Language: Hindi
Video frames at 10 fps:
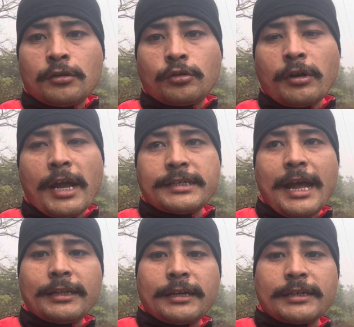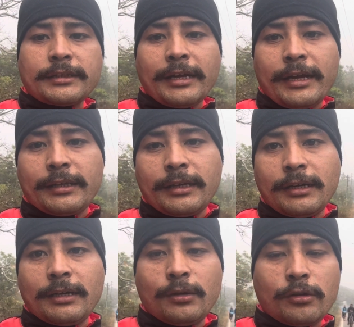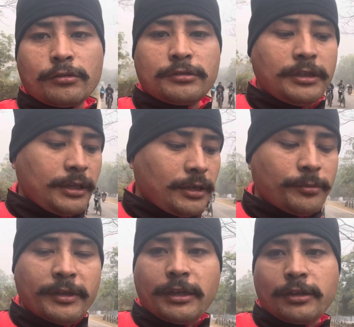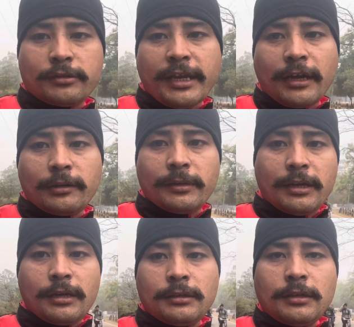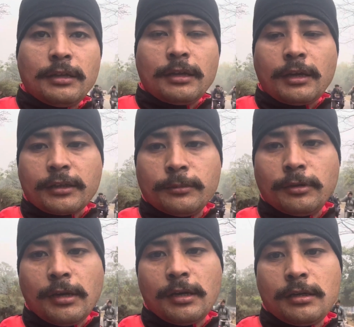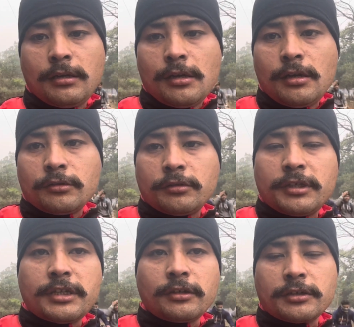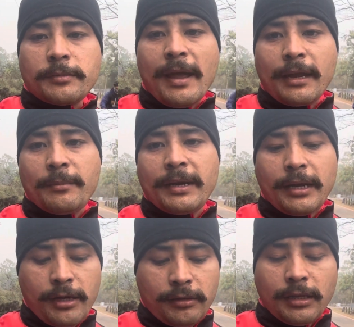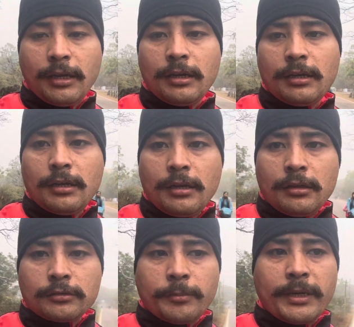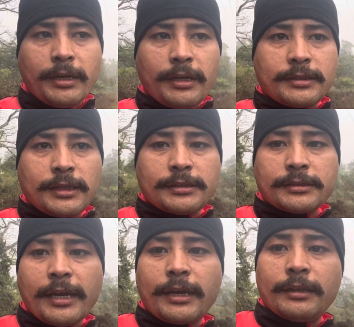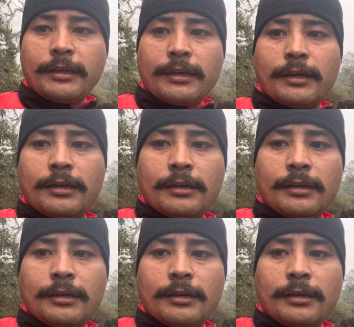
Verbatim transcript: तो गाइस आधा रास्ता आया था और उस दिन हज़ार रुपये देके दो साइकिल बना ख़त्म हुआ तो दीचन को सिर्फ आगे बैठाया हुआ था तो बैठाने के साथ साथ साइकिल देखिए